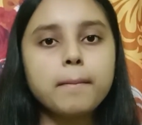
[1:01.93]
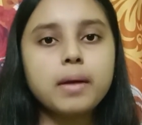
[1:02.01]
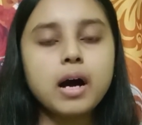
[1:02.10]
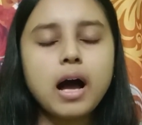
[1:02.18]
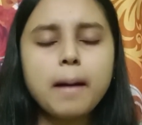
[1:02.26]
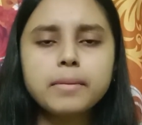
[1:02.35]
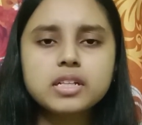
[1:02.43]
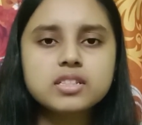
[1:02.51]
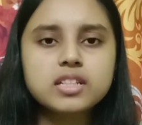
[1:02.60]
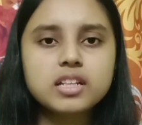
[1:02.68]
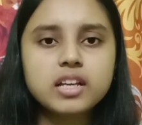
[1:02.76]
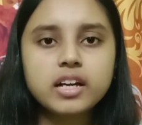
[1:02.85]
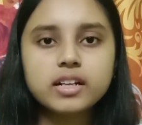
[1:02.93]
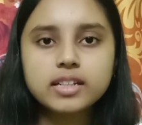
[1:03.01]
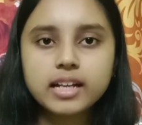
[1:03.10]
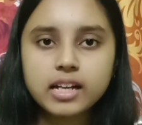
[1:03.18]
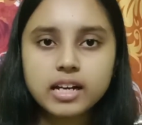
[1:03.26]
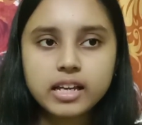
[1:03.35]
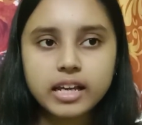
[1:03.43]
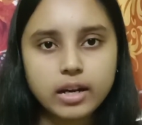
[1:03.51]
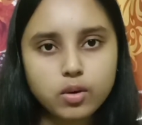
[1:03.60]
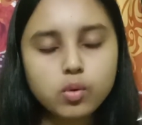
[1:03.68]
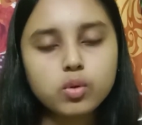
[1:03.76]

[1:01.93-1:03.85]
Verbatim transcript: বা আমরা স্কিন কেয়ারটা এখানে কেন